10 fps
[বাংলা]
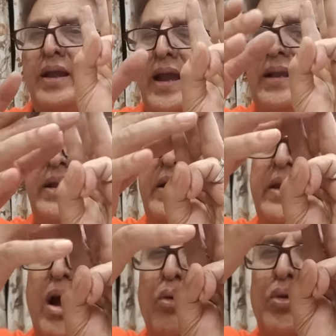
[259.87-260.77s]
এই তিনটে
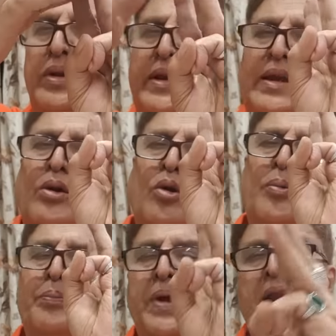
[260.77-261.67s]
আঙুল দিয়ে কী করুন
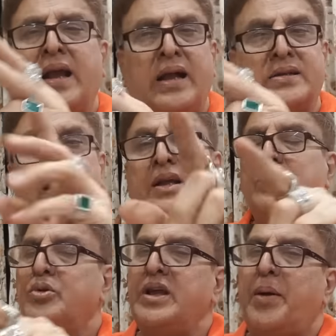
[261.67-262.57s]
বেলগাছ
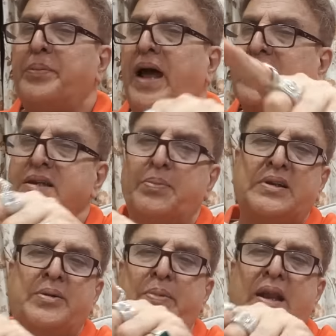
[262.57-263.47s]
যদি আপনার
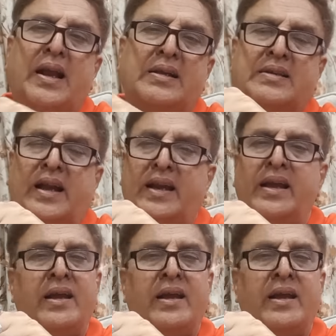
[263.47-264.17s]
আশেপাশে বেলগাছ থাকে